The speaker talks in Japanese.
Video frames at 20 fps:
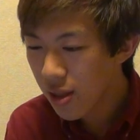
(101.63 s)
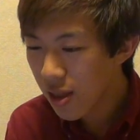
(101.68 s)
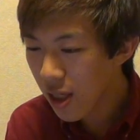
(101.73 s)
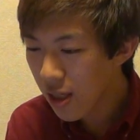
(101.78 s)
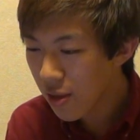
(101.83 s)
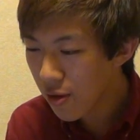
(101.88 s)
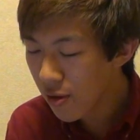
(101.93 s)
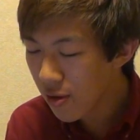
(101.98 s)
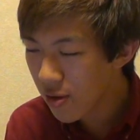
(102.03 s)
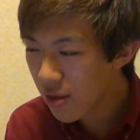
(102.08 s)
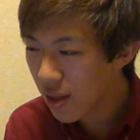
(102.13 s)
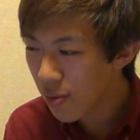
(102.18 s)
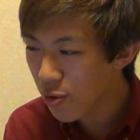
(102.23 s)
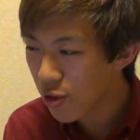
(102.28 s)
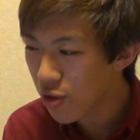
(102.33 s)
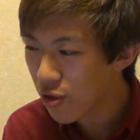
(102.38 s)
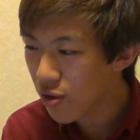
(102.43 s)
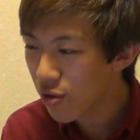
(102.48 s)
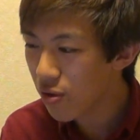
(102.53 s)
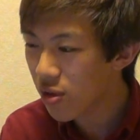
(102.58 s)
結局でも
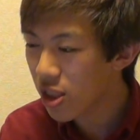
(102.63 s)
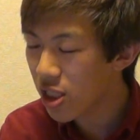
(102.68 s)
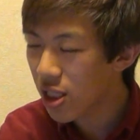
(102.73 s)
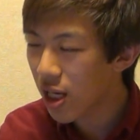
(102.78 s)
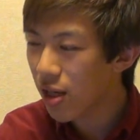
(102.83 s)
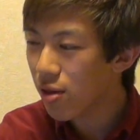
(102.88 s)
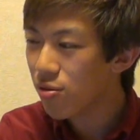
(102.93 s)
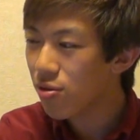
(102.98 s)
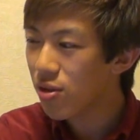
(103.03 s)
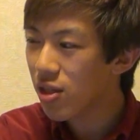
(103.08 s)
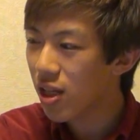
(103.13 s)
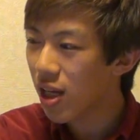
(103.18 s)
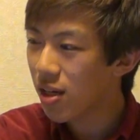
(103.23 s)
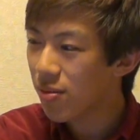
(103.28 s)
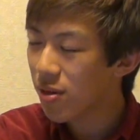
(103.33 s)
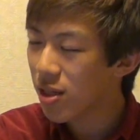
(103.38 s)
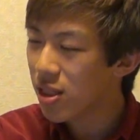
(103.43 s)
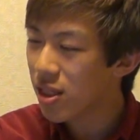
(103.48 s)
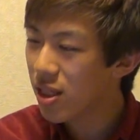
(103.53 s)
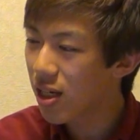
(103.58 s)
就職しないことになり
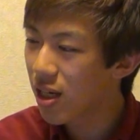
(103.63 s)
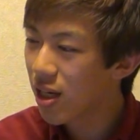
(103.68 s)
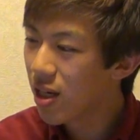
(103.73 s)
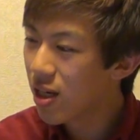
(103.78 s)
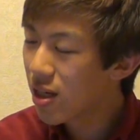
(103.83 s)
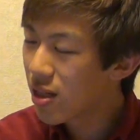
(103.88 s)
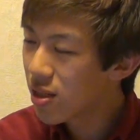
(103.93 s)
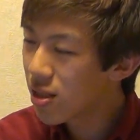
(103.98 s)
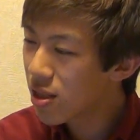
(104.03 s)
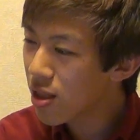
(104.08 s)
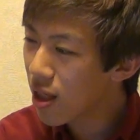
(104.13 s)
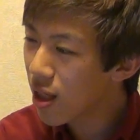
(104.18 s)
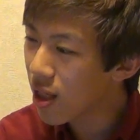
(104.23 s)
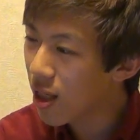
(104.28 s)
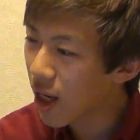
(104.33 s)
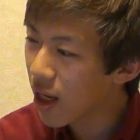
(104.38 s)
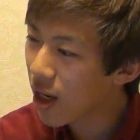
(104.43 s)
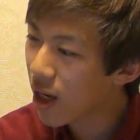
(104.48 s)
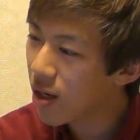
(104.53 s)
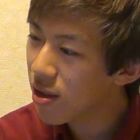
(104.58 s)
ましてじゃあ
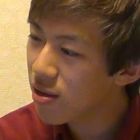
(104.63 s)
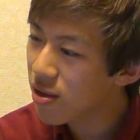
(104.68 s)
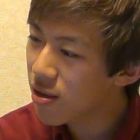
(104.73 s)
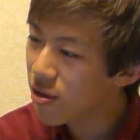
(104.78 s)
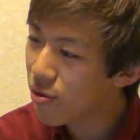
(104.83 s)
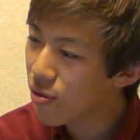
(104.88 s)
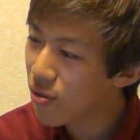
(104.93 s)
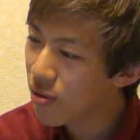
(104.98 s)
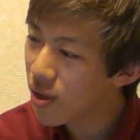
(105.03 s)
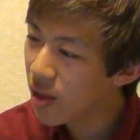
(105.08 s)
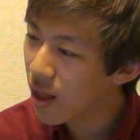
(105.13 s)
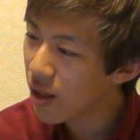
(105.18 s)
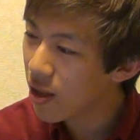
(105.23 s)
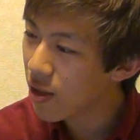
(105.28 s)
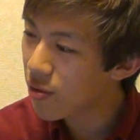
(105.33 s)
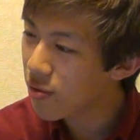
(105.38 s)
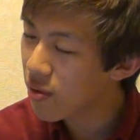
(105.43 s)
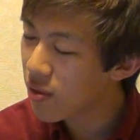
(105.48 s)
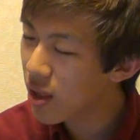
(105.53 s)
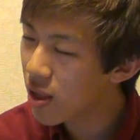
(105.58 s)
大学に行くことになった
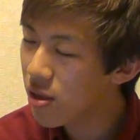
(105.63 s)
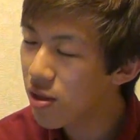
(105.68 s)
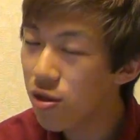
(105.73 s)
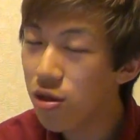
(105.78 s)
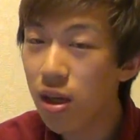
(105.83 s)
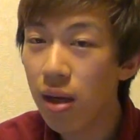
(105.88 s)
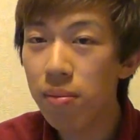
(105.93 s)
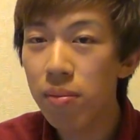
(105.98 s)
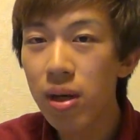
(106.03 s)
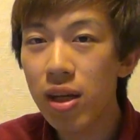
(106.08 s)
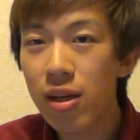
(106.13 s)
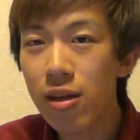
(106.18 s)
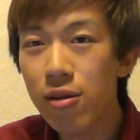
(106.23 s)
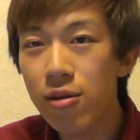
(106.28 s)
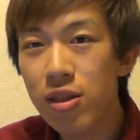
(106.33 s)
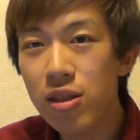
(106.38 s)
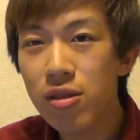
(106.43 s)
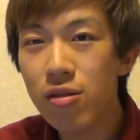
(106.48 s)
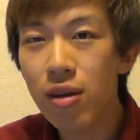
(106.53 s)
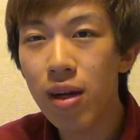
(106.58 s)
ので受験勉強
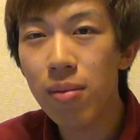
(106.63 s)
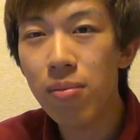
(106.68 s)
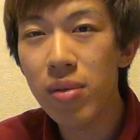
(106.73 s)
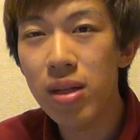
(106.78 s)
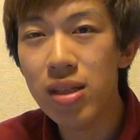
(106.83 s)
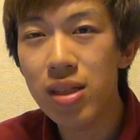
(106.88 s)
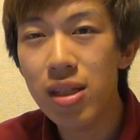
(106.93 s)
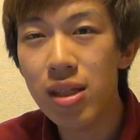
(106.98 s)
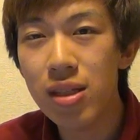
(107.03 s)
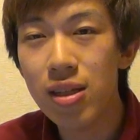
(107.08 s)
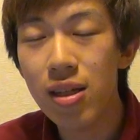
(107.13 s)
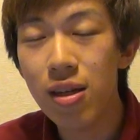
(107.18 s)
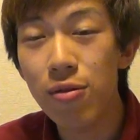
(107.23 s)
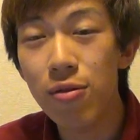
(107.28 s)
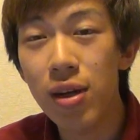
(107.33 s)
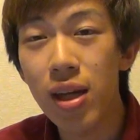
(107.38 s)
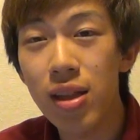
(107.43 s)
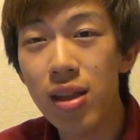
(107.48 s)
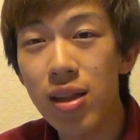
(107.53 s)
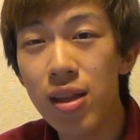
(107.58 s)
を一生懸命せっせ
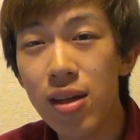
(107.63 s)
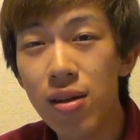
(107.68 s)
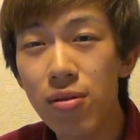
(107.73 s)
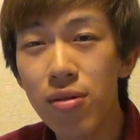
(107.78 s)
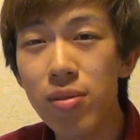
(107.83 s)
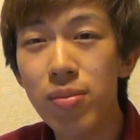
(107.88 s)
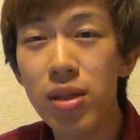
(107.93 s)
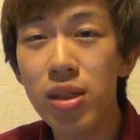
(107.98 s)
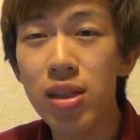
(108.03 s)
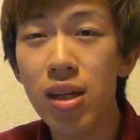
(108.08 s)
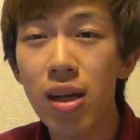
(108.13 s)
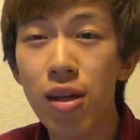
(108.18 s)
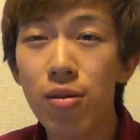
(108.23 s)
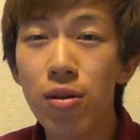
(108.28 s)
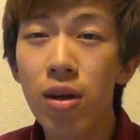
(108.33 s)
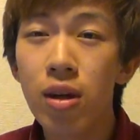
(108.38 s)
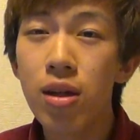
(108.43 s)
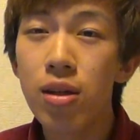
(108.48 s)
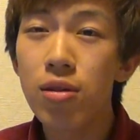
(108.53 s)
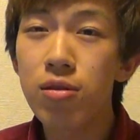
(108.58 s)
こうやっておりましたけど
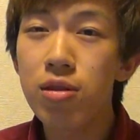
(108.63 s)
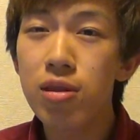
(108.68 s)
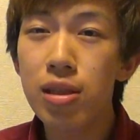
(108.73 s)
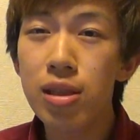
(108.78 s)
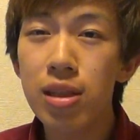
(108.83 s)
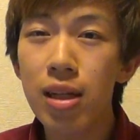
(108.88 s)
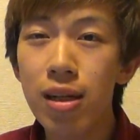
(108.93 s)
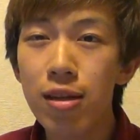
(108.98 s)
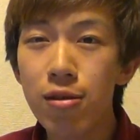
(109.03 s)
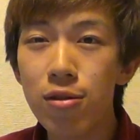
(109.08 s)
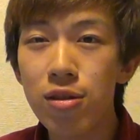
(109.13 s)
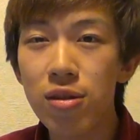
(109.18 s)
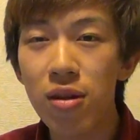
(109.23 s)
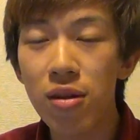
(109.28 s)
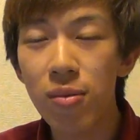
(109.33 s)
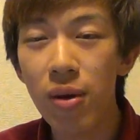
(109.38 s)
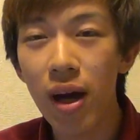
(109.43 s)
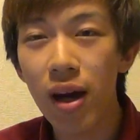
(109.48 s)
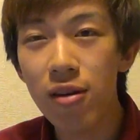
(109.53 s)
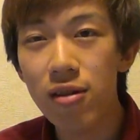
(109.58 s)
推薦入試って
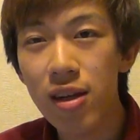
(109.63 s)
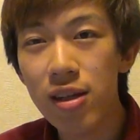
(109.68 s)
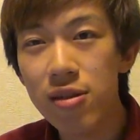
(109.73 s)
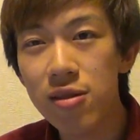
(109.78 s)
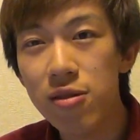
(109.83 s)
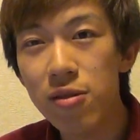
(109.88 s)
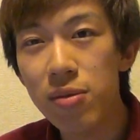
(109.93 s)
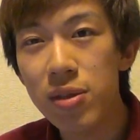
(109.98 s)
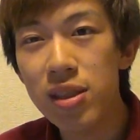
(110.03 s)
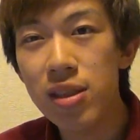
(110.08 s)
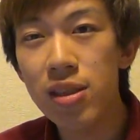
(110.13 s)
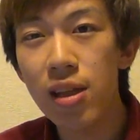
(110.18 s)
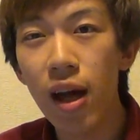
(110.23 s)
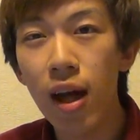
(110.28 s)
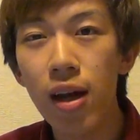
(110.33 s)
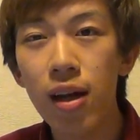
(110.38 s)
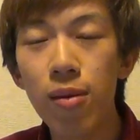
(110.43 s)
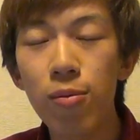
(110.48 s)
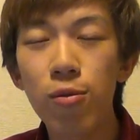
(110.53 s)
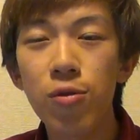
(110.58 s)
いうのもあるらしいと別に
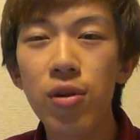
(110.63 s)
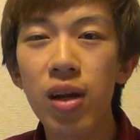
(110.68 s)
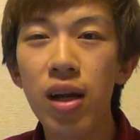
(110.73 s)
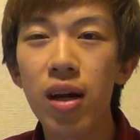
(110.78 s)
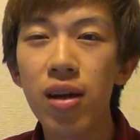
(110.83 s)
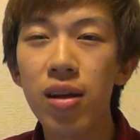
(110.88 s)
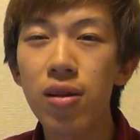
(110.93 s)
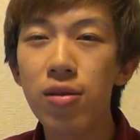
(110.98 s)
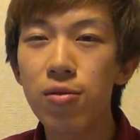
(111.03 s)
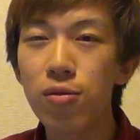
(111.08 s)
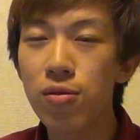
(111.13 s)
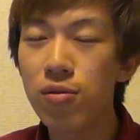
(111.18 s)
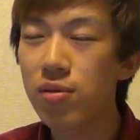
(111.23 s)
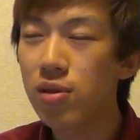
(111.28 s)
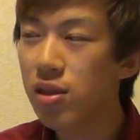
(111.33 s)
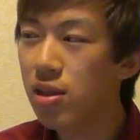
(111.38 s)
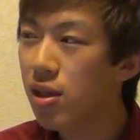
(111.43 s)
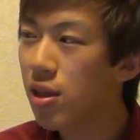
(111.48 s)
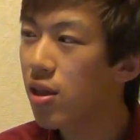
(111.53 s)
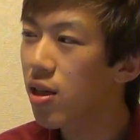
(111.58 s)
誰でも受けられるというん
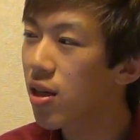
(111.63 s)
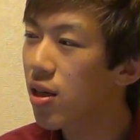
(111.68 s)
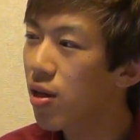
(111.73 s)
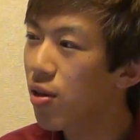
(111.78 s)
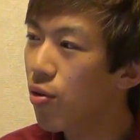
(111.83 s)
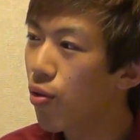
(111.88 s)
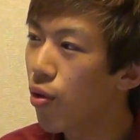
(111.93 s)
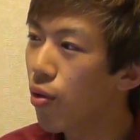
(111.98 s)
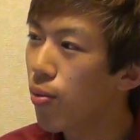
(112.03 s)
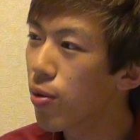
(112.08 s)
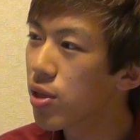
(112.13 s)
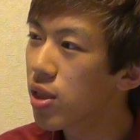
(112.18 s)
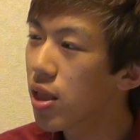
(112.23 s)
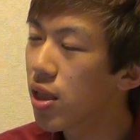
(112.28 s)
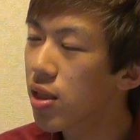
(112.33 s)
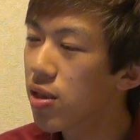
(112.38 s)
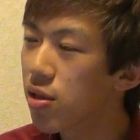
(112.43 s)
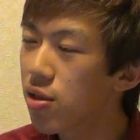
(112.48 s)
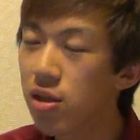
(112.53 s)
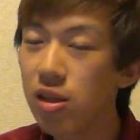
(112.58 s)
ですね、えー、公募
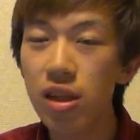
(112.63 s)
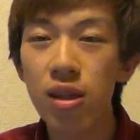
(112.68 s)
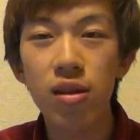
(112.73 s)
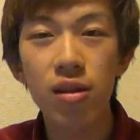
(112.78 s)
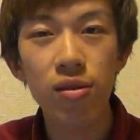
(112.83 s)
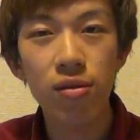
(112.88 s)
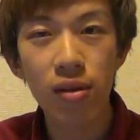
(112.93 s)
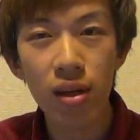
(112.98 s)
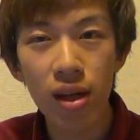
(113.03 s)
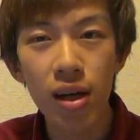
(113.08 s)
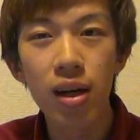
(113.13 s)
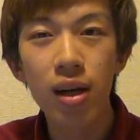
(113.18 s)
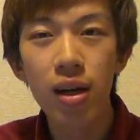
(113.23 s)
制推薦っていうのか